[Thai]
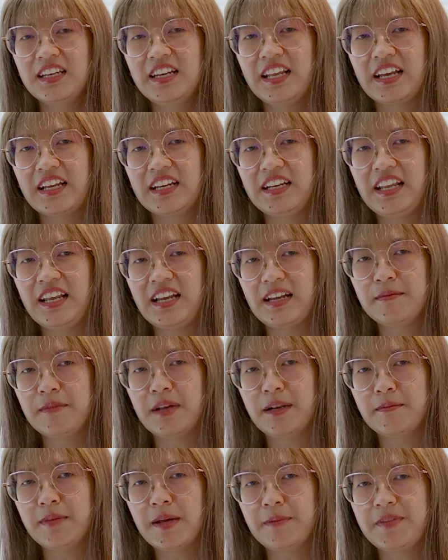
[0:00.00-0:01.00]
เด็กๆเห
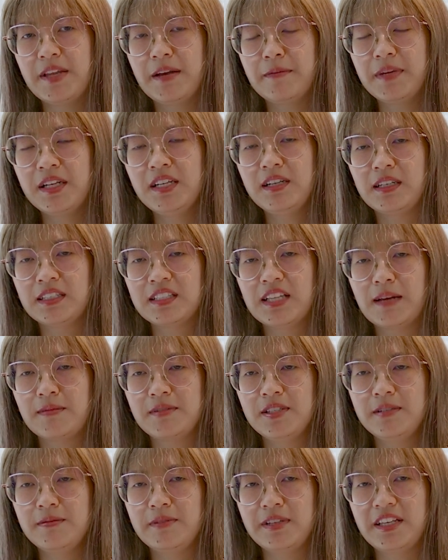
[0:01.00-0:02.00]
มือนแบบยังไม่ถึง
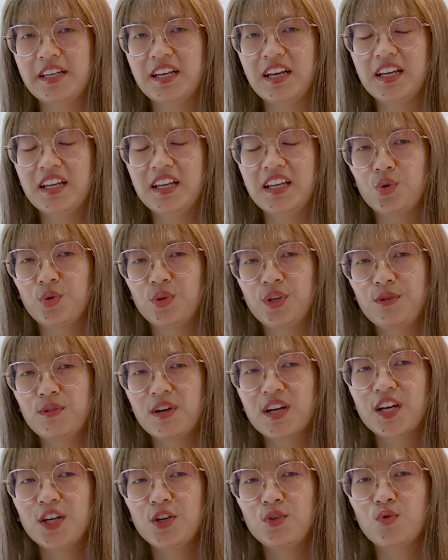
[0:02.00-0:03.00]
30อย่างเงี้ยหนูคิด
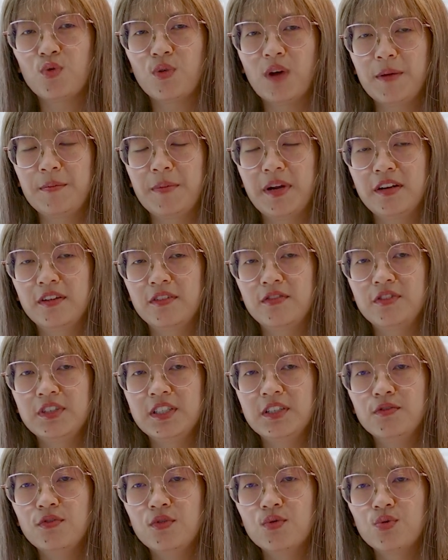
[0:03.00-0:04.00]
ว่ากระดูกอ่ะมัน
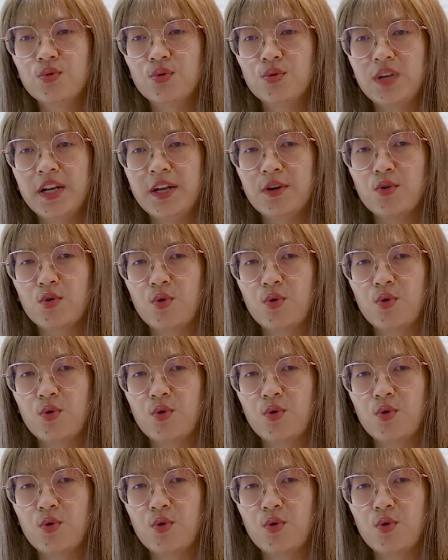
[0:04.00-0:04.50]
ฟื้นฟูเร็ว